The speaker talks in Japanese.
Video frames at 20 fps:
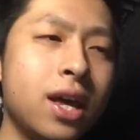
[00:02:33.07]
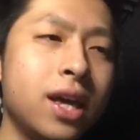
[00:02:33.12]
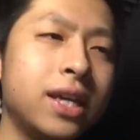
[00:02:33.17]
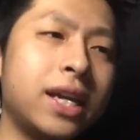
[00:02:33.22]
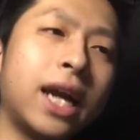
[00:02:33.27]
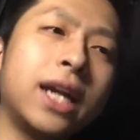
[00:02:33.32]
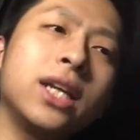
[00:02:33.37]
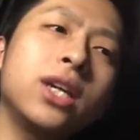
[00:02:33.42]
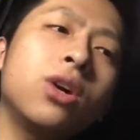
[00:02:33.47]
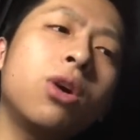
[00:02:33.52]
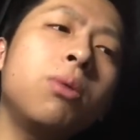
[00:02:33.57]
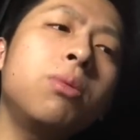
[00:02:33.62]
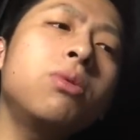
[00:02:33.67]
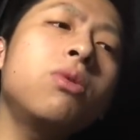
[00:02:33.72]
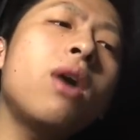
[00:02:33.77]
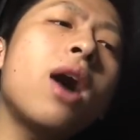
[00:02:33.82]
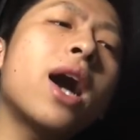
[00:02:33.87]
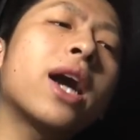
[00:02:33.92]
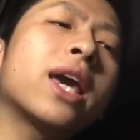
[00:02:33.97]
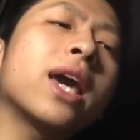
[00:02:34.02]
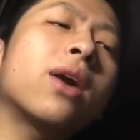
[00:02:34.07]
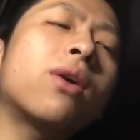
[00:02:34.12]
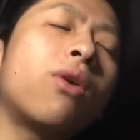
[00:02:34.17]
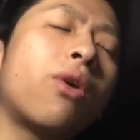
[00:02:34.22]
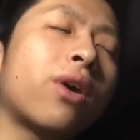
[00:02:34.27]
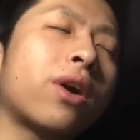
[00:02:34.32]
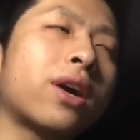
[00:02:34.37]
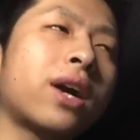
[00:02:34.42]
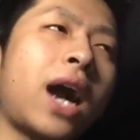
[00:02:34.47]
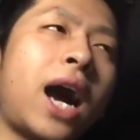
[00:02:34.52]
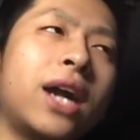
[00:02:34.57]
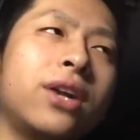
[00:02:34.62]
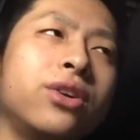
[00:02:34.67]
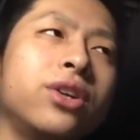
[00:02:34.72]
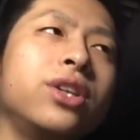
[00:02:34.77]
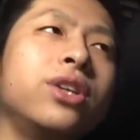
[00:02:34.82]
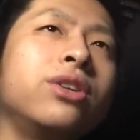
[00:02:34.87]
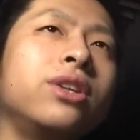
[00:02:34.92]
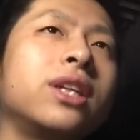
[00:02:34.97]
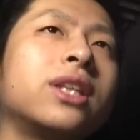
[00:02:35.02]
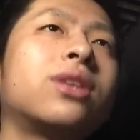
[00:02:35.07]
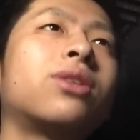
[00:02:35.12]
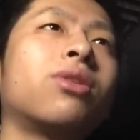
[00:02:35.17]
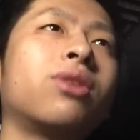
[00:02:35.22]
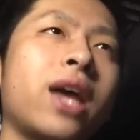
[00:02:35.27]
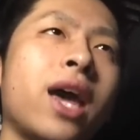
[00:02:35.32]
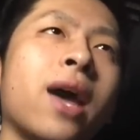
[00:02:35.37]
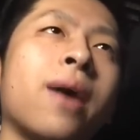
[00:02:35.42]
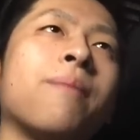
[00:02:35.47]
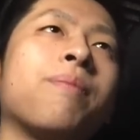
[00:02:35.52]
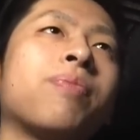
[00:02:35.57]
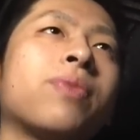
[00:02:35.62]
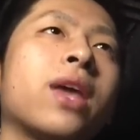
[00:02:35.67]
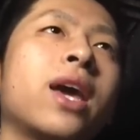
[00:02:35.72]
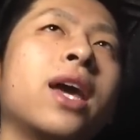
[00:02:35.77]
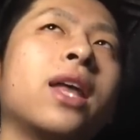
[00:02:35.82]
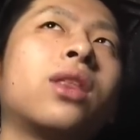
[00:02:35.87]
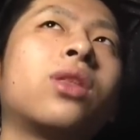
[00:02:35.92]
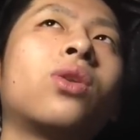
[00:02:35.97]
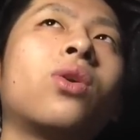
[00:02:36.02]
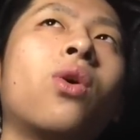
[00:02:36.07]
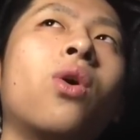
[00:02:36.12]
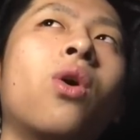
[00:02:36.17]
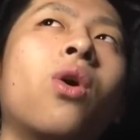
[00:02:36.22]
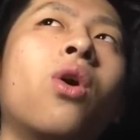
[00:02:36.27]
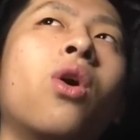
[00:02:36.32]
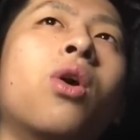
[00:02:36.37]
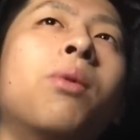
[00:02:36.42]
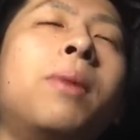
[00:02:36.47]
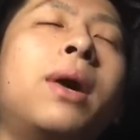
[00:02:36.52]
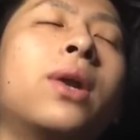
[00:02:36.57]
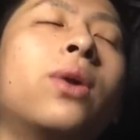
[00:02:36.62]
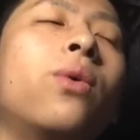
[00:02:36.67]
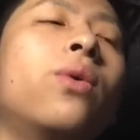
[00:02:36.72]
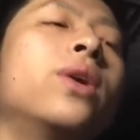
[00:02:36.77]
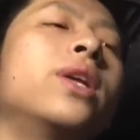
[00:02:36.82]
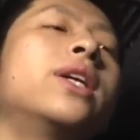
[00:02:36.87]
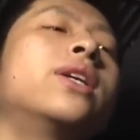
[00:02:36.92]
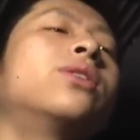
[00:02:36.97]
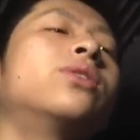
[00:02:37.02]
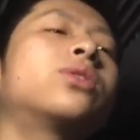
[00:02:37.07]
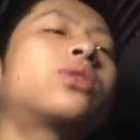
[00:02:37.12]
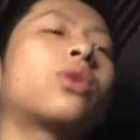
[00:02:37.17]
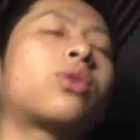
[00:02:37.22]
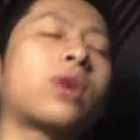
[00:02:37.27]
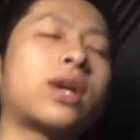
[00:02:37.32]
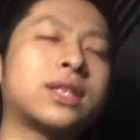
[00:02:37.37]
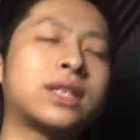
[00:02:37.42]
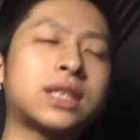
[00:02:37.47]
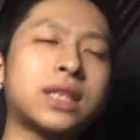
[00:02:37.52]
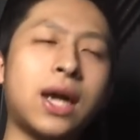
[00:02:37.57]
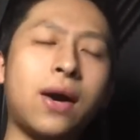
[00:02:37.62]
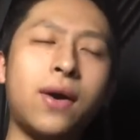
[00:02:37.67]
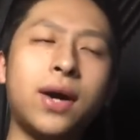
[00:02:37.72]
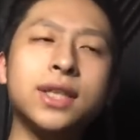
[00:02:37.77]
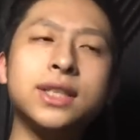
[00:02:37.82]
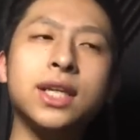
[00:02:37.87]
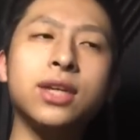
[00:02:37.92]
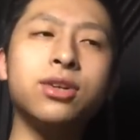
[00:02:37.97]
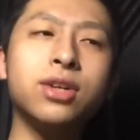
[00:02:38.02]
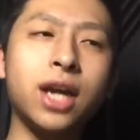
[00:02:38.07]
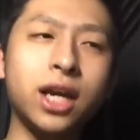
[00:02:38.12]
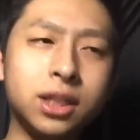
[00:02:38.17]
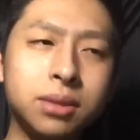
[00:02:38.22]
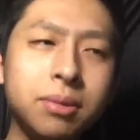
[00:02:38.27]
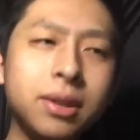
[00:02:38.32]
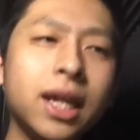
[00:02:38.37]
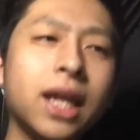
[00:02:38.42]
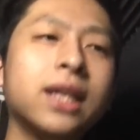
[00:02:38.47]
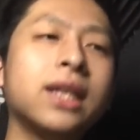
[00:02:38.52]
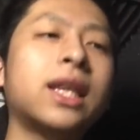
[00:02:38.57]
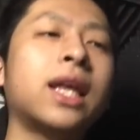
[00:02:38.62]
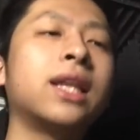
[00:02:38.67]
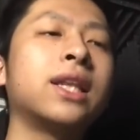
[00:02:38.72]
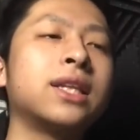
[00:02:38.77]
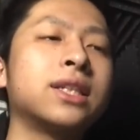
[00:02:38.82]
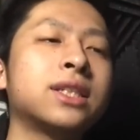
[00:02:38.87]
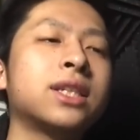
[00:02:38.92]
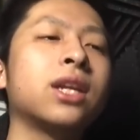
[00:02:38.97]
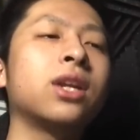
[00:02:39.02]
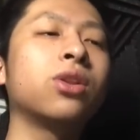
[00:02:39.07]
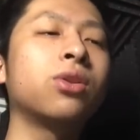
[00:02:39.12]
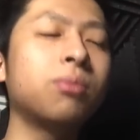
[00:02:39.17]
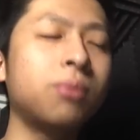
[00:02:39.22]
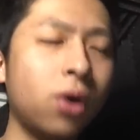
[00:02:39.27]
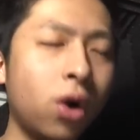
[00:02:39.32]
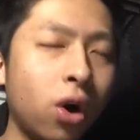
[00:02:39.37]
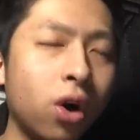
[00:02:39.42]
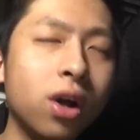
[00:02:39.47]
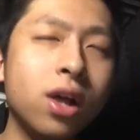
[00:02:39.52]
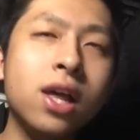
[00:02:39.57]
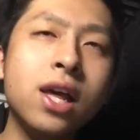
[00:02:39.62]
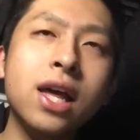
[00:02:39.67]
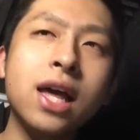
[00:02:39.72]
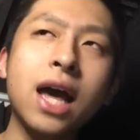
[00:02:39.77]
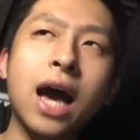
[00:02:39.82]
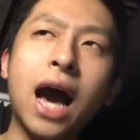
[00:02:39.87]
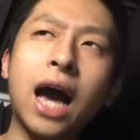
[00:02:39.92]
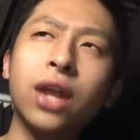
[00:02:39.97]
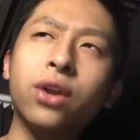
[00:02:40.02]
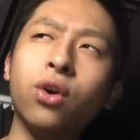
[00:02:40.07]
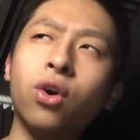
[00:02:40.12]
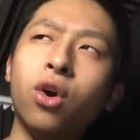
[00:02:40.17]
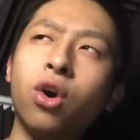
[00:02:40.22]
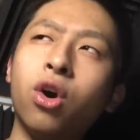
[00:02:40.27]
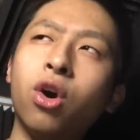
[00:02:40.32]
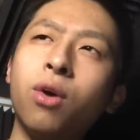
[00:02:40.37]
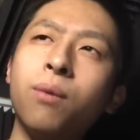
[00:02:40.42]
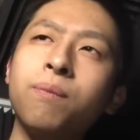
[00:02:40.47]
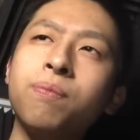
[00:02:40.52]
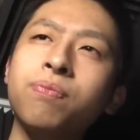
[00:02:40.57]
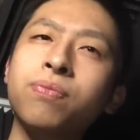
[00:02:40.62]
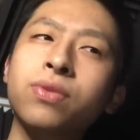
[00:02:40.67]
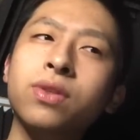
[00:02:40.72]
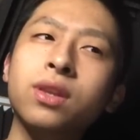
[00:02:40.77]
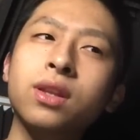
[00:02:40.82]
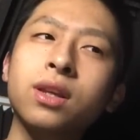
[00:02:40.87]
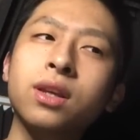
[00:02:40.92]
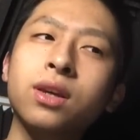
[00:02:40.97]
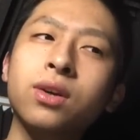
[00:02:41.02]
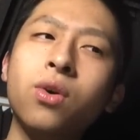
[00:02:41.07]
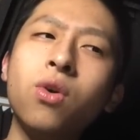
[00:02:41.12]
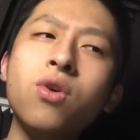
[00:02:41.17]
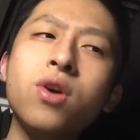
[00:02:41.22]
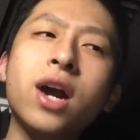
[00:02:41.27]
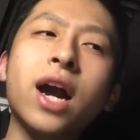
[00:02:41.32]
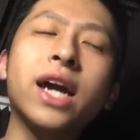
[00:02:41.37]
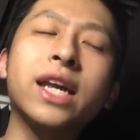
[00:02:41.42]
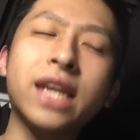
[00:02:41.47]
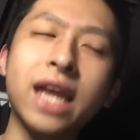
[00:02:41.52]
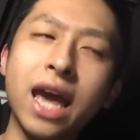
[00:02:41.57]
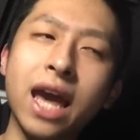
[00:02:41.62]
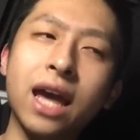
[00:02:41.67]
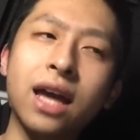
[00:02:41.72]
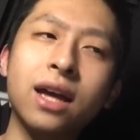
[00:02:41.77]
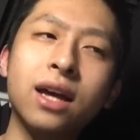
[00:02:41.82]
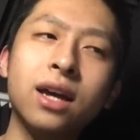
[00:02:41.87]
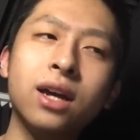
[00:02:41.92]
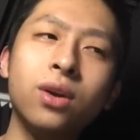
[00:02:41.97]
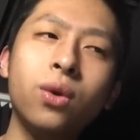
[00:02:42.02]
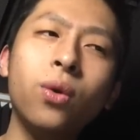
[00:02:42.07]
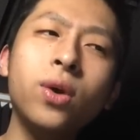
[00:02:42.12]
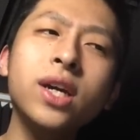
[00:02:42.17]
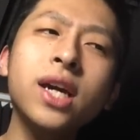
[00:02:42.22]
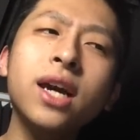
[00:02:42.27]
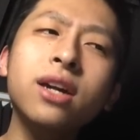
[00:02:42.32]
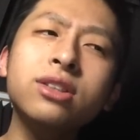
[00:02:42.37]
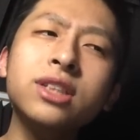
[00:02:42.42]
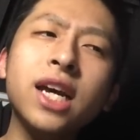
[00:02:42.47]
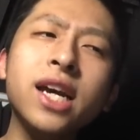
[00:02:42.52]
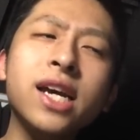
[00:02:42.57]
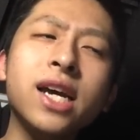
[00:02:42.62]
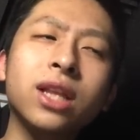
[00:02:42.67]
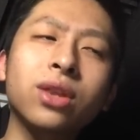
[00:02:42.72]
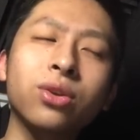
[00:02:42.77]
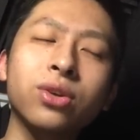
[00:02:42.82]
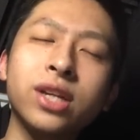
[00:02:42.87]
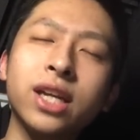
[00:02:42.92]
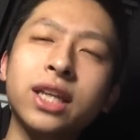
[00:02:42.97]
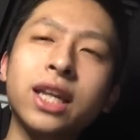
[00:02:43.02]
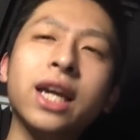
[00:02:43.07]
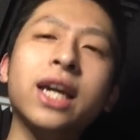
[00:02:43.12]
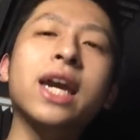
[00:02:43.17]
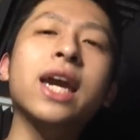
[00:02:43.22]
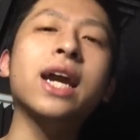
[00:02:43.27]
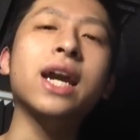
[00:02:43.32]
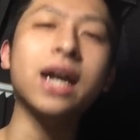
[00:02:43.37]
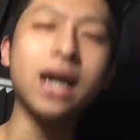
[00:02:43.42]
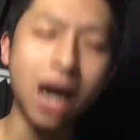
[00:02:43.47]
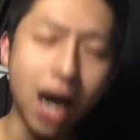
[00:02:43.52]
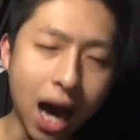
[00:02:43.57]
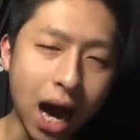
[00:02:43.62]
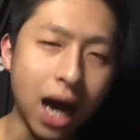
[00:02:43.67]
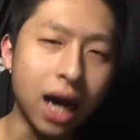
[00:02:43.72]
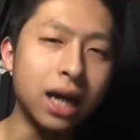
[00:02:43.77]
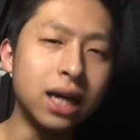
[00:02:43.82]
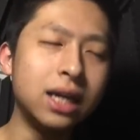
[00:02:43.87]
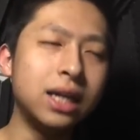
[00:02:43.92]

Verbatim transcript: やりゴムは結構軽いユニットで、えっと、まあ、ローリングウッドとか使わせる役目だったんですけれども、あの、今回ね、ロイヤルジャイアント入れた結果、